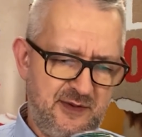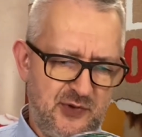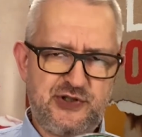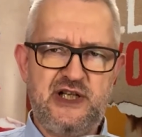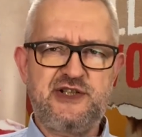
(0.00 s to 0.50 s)

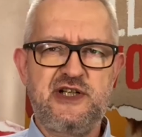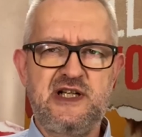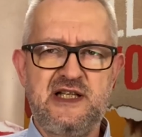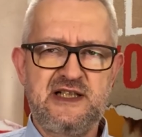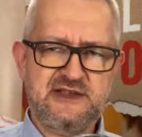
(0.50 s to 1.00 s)
możecie
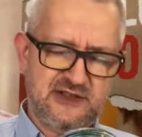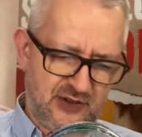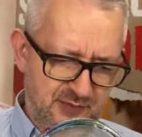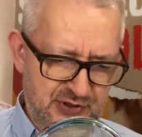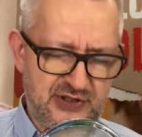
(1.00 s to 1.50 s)
dla nas
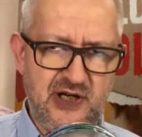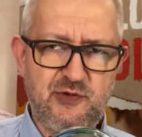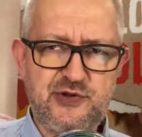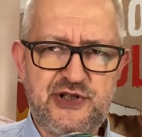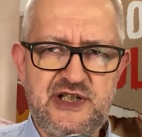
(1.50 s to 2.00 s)
zrobić,
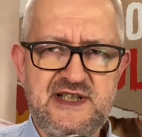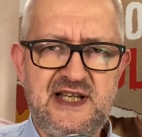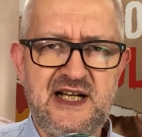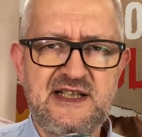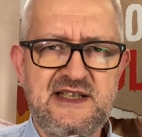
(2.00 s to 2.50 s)
nałóżcie
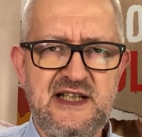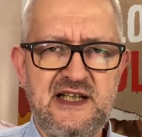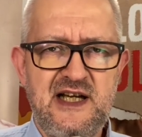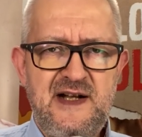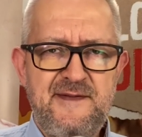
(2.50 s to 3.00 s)
sankcje
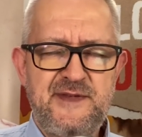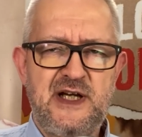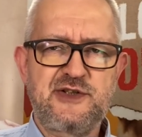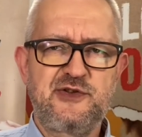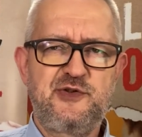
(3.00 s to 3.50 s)

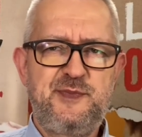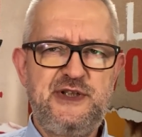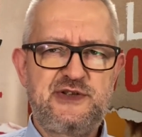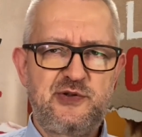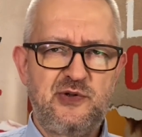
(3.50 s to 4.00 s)
na rząd
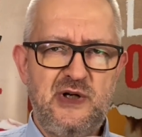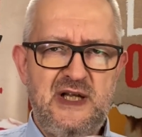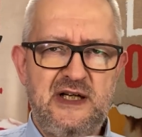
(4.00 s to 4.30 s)
PiSu,